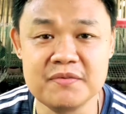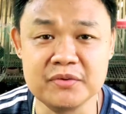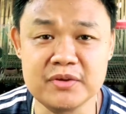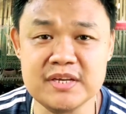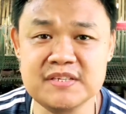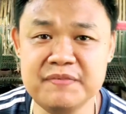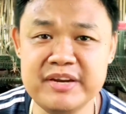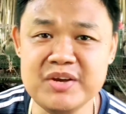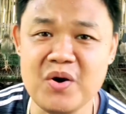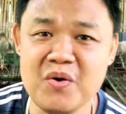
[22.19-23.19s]
For today's
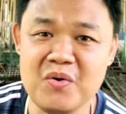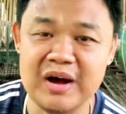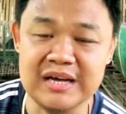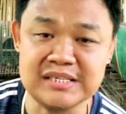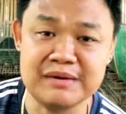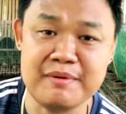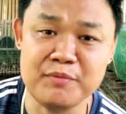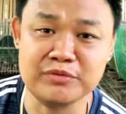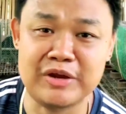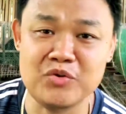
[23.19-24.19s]
video, ay uh, isa naman
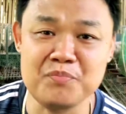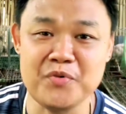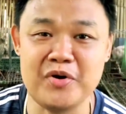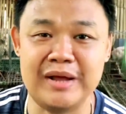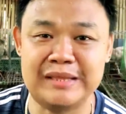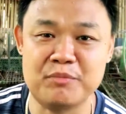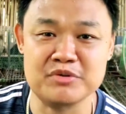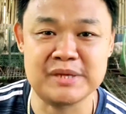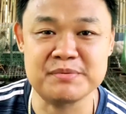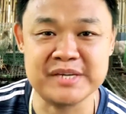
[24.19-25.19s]
pong tanong po ng ating
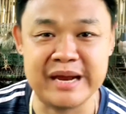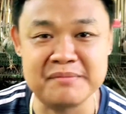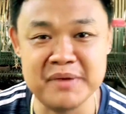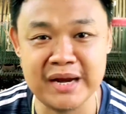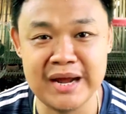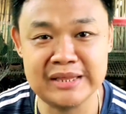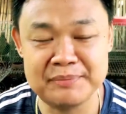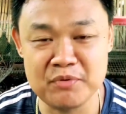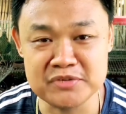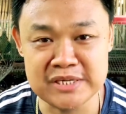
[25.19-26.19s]
pong subscriber, ang
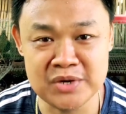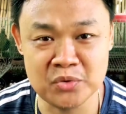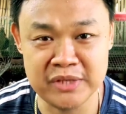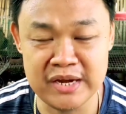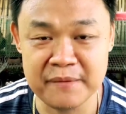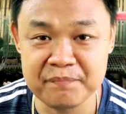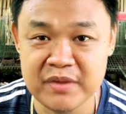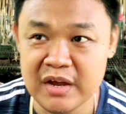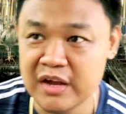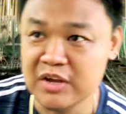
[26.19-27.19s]
ating pong sasagutin.
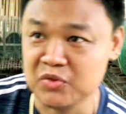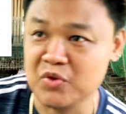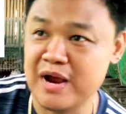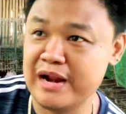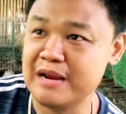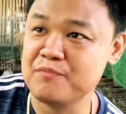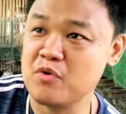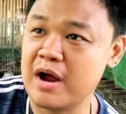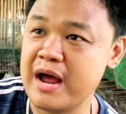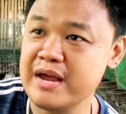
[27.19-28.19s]
Ito galing
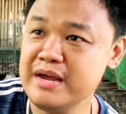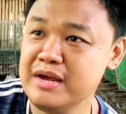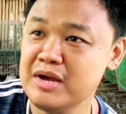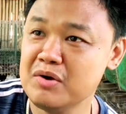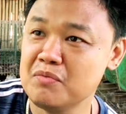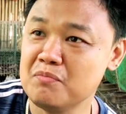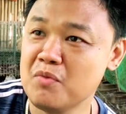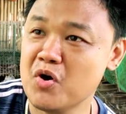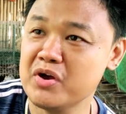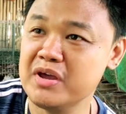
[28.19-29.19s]
po kay
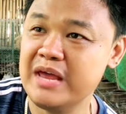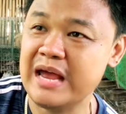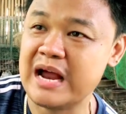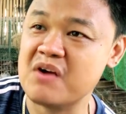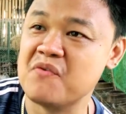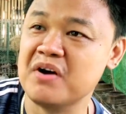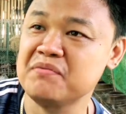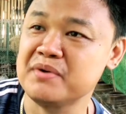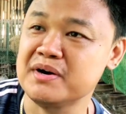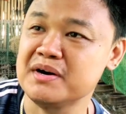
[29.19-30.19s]
Boy
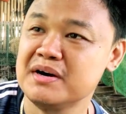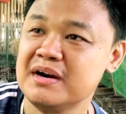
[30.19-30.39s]
Ka-Farmer.